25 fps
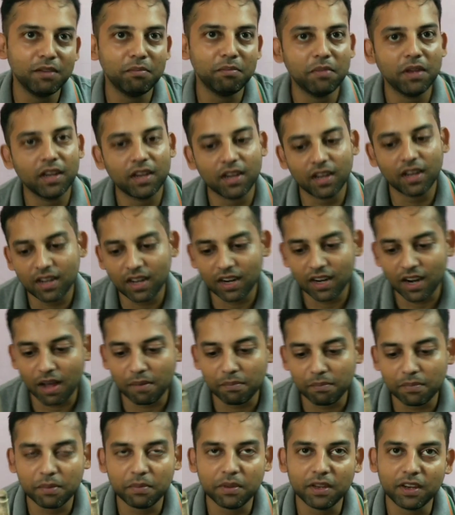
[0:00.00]
इन मेकर का
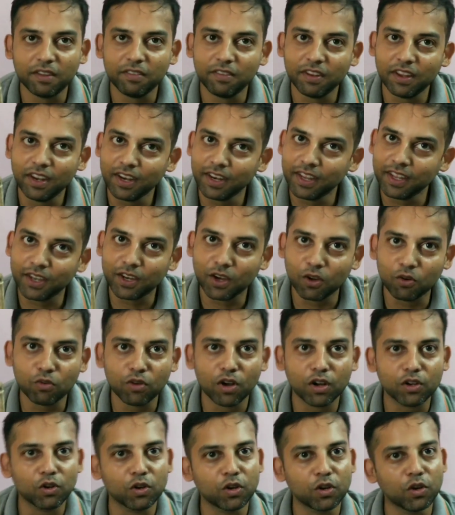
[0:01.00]
नाम मैं अभी रिवील नहीं
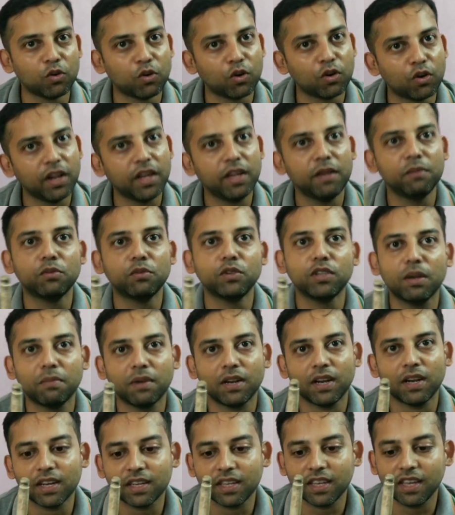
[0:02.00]
करूंगा बिल्कुल उन्होंने ही मुझे
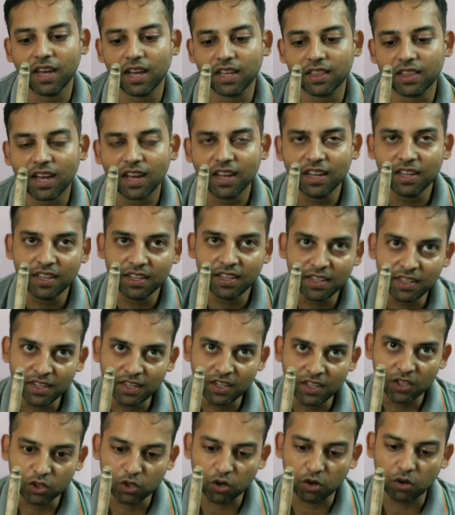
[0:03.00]
मना किया था
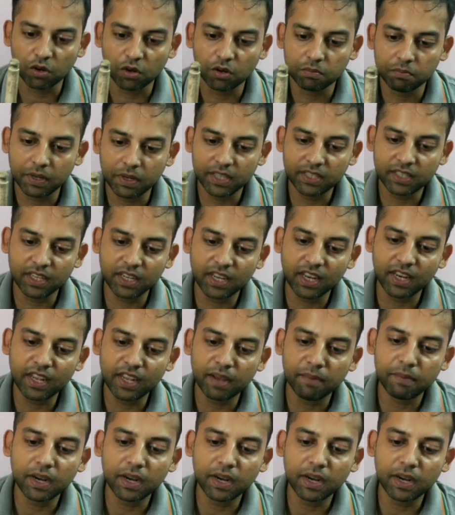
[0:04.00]
तो बेसिकली